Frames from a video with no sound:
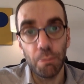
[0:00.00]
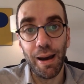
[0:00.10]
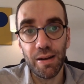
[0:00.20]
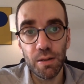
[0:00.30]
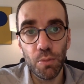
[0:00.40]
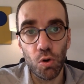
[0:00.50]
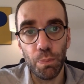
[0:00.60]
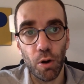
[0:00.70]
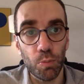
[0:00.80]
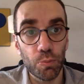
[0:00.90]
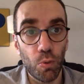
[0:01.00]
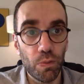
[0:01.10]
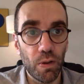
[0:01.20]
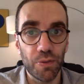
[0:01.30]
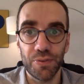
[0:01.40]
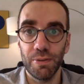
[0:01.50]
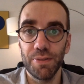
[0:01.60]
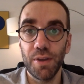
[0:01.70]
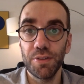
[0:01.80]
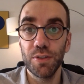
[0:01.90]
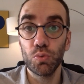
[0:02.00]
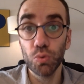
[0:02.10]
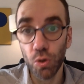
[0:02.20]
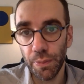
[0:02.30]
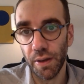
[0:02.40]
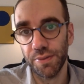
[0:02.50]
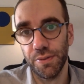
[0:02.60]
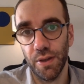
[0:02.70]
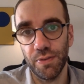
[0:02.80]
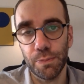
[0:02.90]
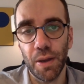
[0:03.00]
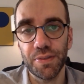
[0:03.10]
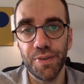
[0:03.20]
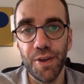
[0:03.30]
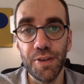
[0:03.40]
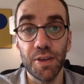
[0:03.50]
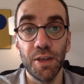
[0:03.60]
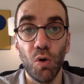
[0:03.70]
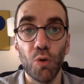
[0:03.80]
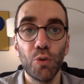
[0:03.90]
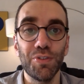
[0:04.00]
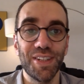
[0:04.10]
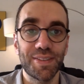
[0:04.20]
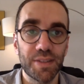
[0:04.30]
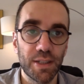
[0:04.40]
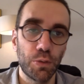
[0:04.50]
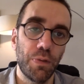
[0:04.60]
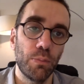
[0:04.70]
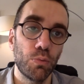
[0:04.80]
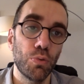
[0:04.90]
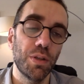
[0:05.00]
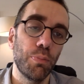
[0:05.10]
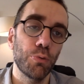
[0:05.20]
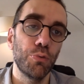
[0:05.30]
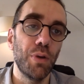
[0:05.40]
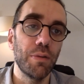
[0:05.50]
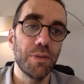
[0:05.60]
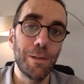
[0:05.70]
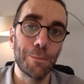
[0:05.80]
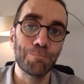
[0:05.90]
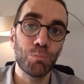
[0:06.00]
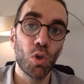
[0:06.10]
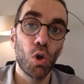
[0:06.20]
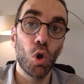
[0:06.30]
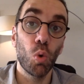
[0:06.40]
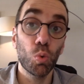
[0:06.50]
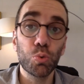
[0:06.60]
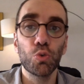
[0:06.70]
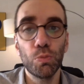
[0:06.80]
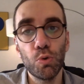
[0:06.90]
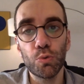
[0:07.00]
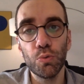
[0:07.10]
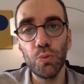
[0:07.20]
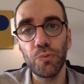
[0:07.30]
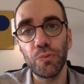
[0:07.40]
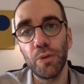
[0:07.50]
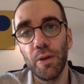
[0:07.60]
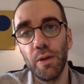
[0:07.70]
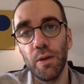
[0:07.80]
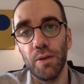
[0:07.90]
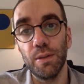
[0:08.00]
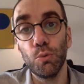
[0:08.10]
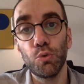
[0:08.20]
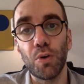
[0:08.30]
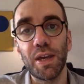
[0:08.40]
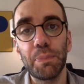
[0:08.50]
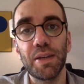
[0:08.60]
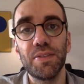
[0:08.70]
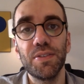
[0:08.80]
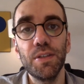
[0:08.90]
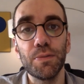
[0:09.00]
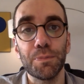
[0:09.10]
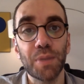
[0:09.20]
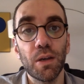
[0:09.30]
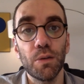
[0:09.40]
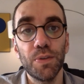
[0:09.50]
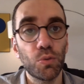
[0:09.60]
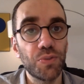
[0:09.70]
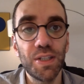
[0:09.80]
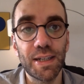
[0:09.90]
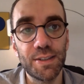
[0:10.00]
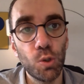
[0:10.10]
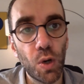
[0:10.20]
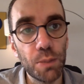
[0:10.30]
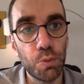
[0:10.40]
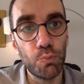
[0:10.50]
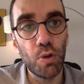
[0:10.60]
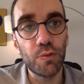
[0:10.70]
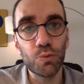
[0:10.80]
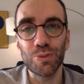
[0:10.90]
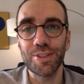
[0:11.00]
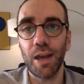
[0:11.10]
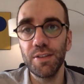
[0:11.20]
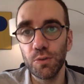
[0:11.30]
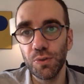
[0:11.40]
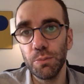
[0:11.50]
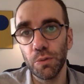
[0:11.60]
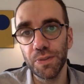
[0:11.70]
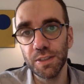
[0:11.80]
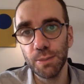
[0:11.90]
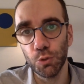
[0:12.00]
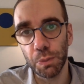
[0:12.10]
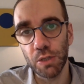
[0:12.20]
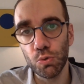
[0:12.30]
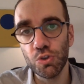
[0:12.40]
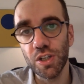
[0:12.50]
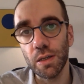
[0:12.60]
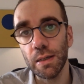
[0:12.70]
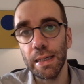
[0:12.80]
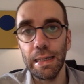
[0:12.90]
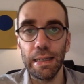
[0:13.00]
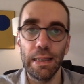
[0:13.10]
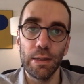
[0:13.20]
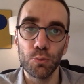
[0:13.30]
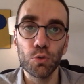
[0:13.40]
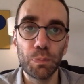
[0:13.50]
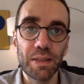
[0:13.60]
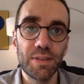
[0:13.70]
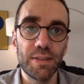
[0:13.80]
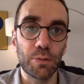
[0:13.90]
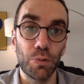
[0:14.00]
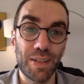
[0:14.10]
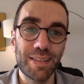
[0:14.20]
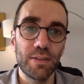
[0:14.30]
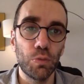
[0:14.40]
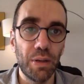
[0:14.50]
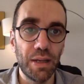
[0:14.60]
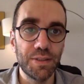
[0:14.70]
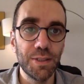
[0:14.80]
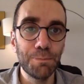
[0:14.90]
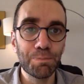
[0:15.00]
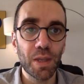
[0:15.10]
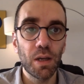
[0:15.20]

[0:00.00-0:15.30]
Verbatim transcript: Parallèlement, le Parlement de Provence interdit tout commerce avec Marseille et ordonne la stricte fermeture des portes de la ville. Outre ce blocus, des mesures répressives visent aussi les catégories de population traditionnellement victimes de préjugés et suspectées d'être vectrices de maladies.